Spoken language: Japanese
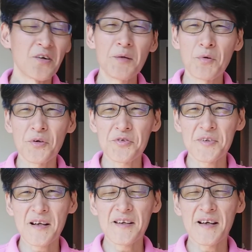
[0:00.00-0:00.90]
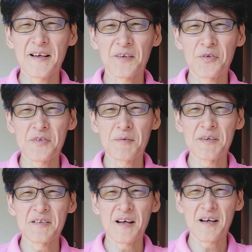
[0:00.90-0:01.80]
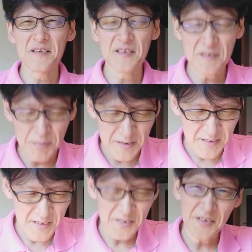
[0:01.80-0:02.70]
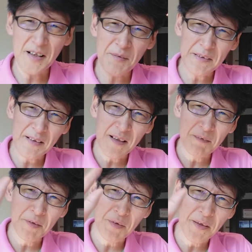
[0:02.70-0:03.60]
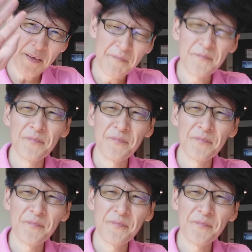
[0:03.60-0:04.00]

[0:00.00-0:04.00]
今回もご視聴いただきありがとうございました。失礼します。それではね、また、バイバイ。